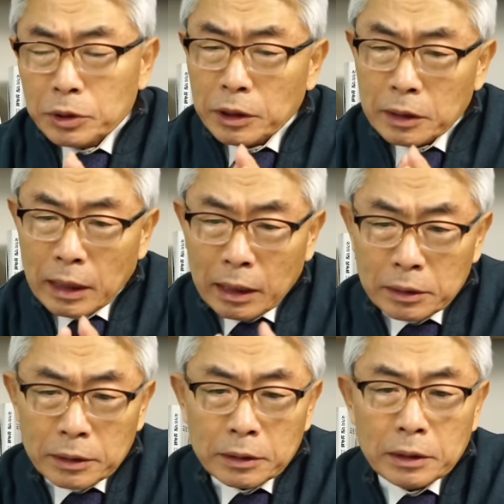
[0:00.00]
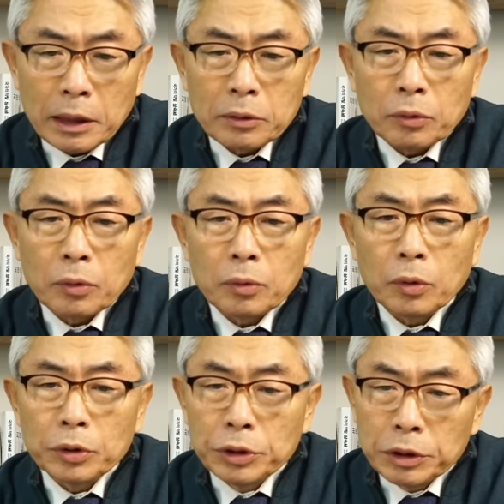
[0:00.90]
정강정책도
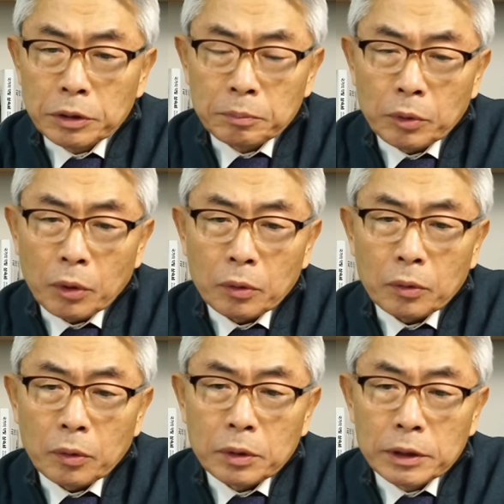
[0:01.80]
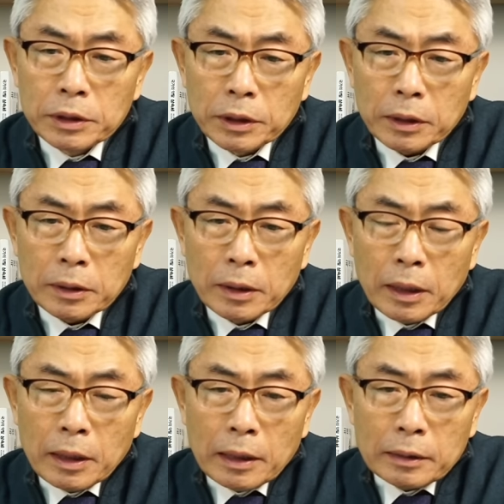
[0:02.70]
없고 이념도 없고 그저
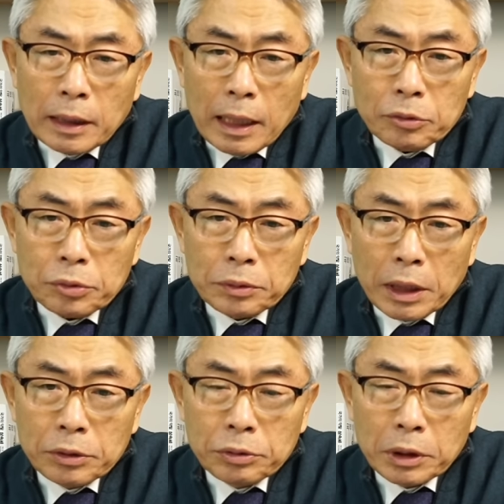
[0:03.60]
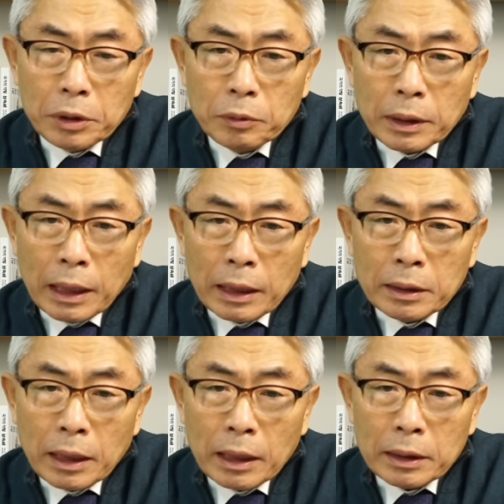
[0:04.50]
다수 대중이
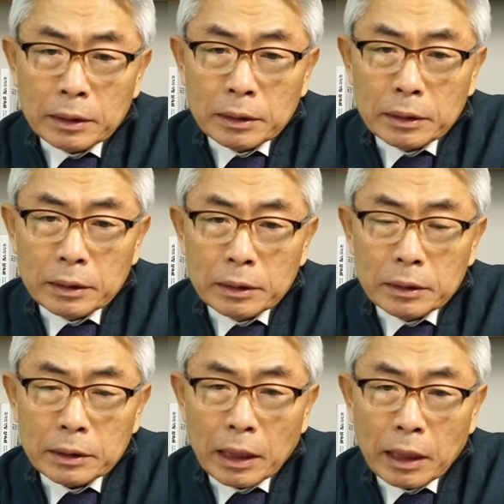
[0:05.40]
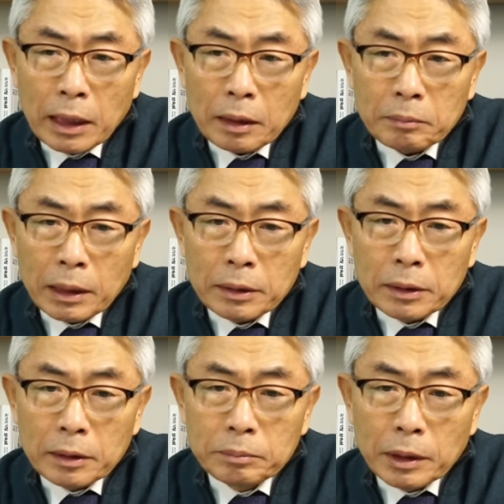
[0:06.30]
원한다는
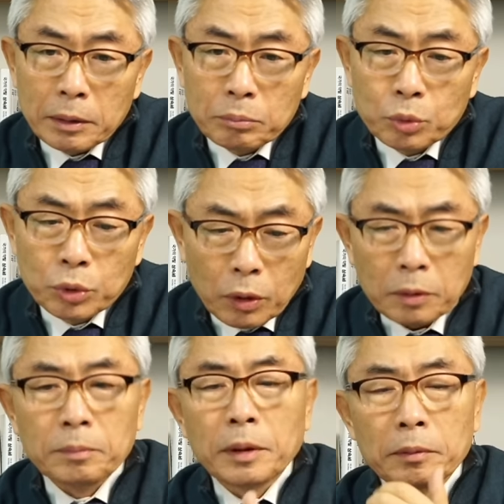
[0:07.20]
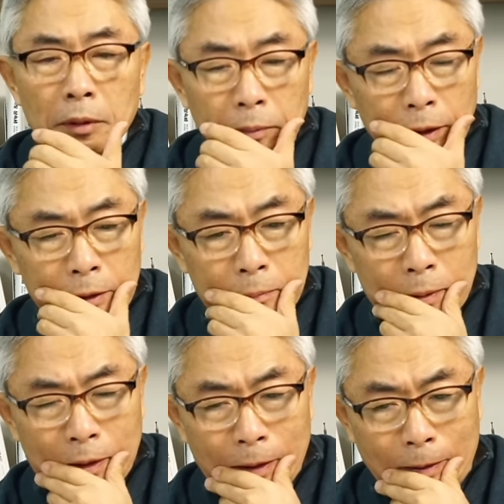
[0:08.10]
생각만 들면 무조건 법을
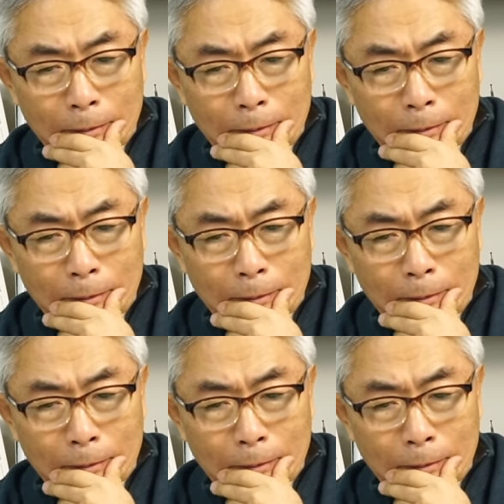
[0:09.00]
만듭니다.